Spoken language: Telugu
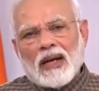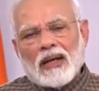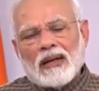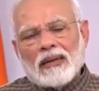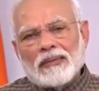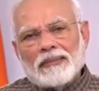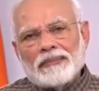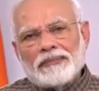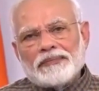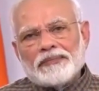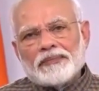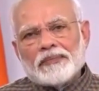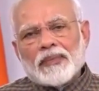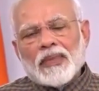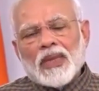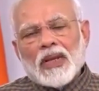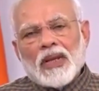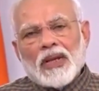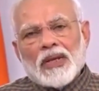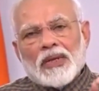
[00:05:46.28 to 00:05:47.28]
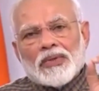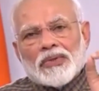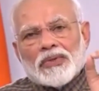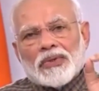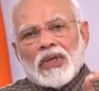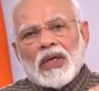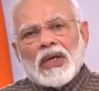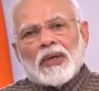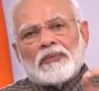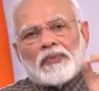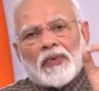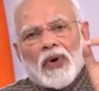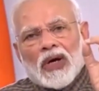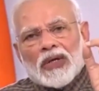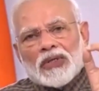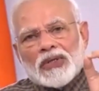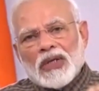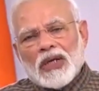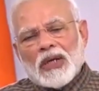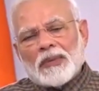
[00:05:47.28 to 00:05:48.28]
కరోనా అడ్డుకునేందుకు
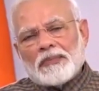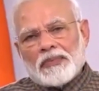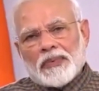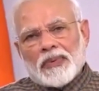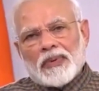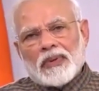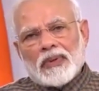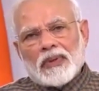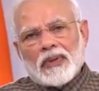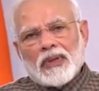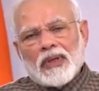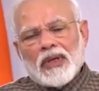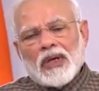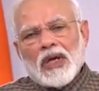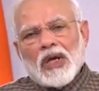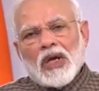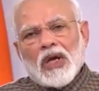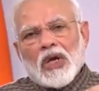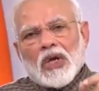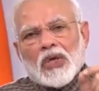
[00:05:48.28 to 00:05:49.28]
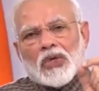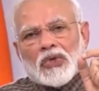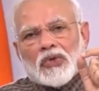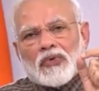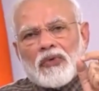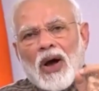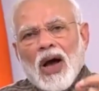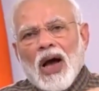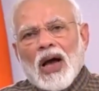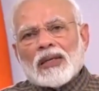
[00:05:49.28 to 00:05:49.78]
దేశం మొత్తం యుద్ధం చేస్తుందని